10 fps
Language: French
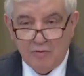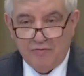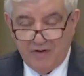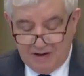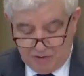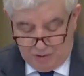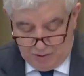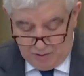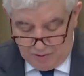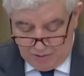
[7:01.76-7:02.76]
ce
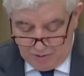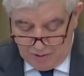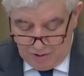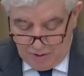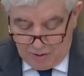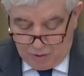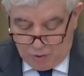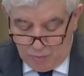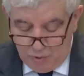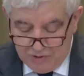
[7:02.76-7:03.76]
facteur
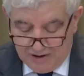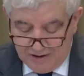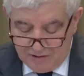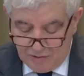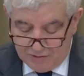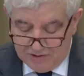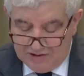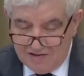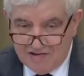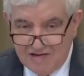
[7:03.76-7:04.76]
comme une raison
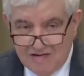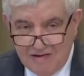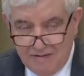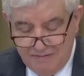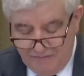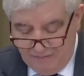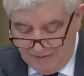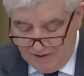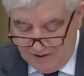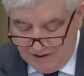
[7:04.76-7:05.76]
décisive
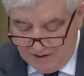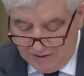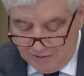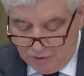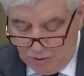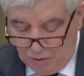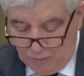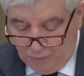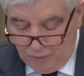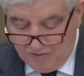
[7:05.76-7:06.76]
de
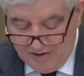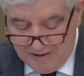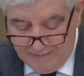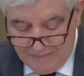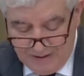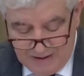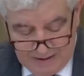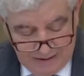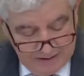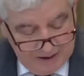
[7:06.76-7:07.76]
refuser
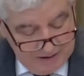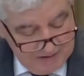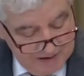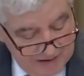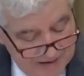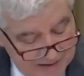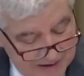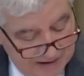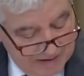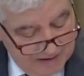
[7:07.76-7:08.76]

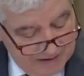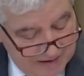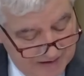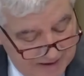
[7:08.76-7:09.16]
d'exercer